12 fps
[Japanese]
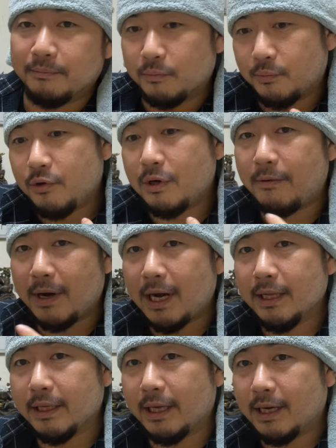僕はわ
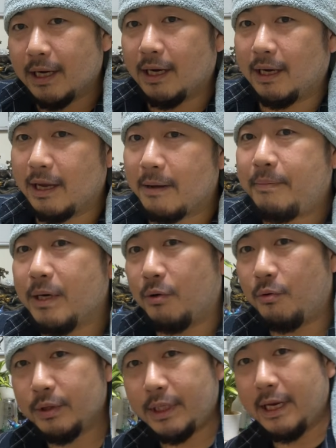かんないから、やっぱり
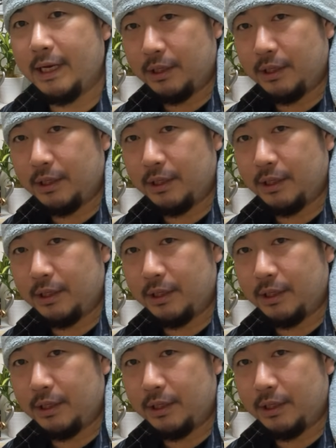大手に